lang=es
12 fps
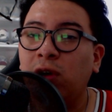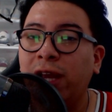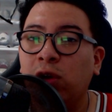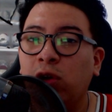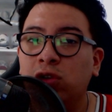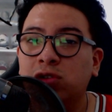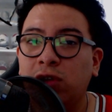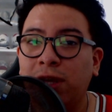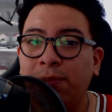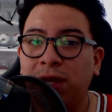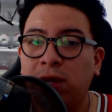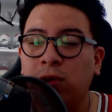el costo de
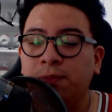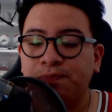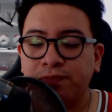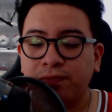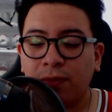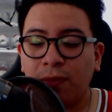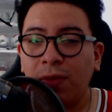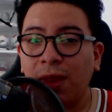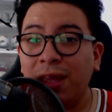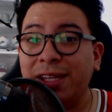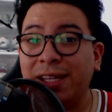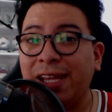envío
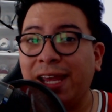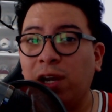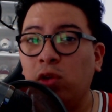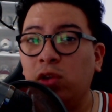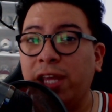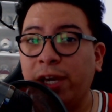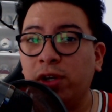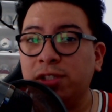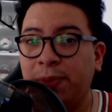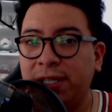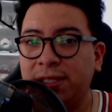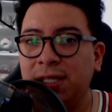de traerlo de
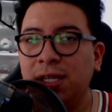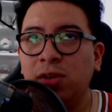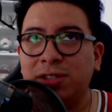EcoExpress,